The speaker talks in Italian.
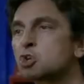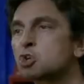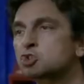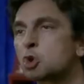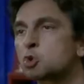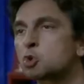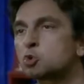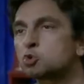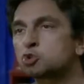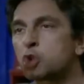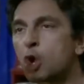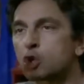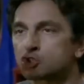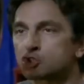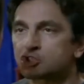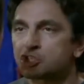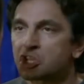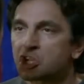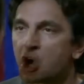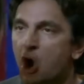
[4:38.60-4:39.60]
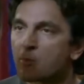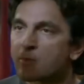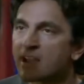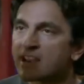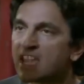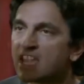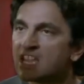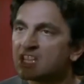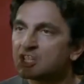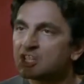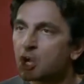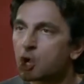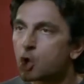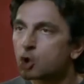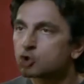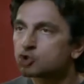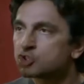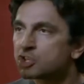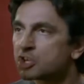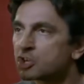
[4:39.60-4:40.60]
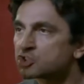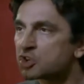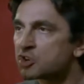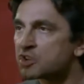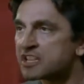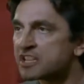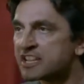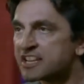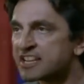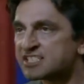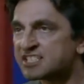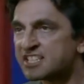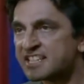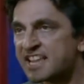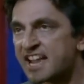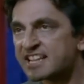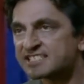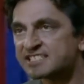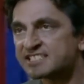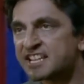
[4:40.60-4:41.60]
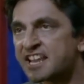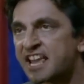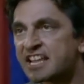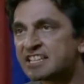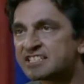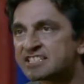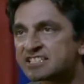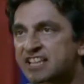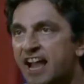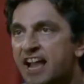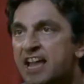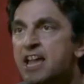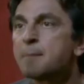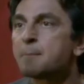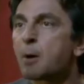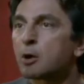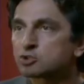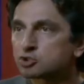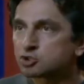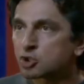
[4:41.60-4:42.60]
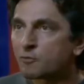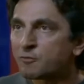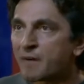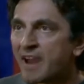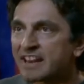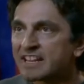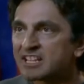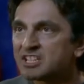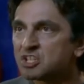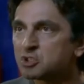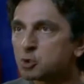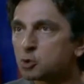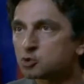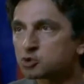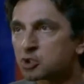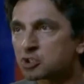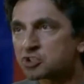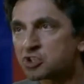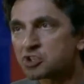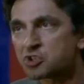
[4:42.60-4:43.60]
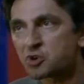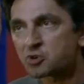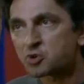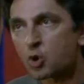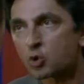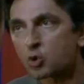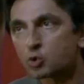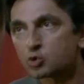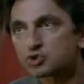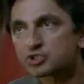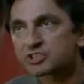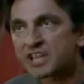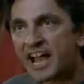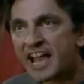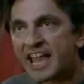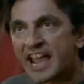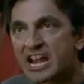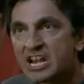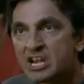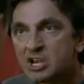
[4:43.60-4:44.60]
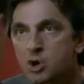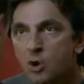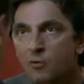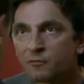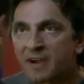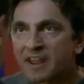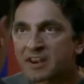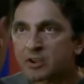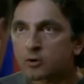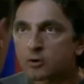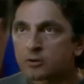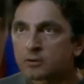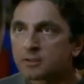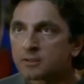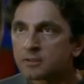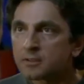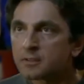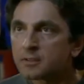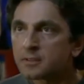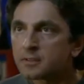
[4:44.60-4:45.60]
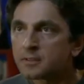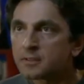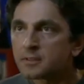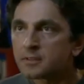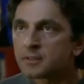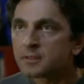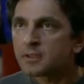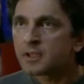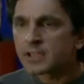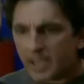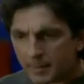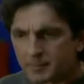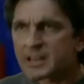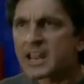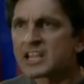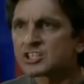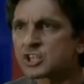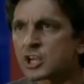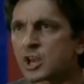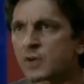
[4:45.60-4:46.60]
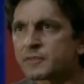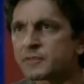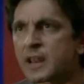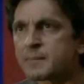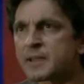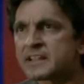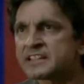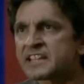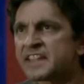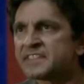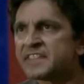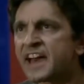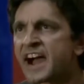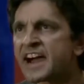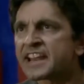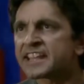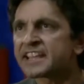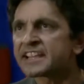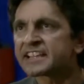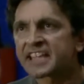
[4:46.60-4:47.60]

Io sono un tossicomane ideologico, sono in crisi di astinenza. Posso fare di tutto, signor Cucuzza, e lo farò. Che, che vuole dire? Che mi lascerò finalmente andare,